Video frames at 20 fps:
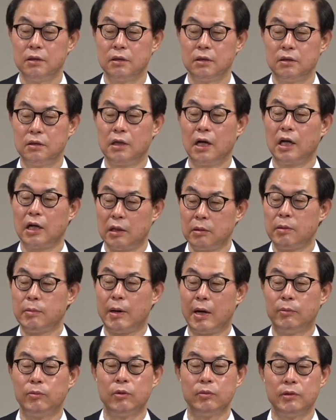그게 하나님의
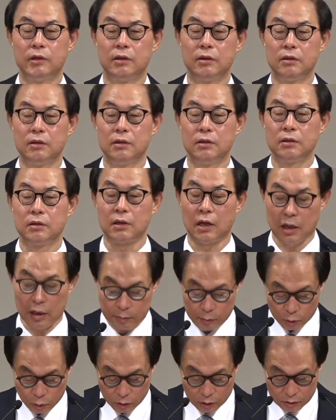방법이에요.
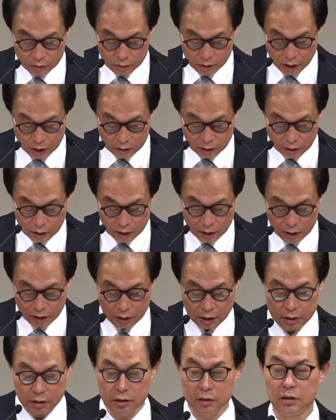사람을 통해서 강력하게
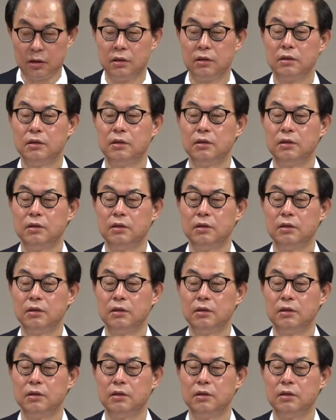일하는 거.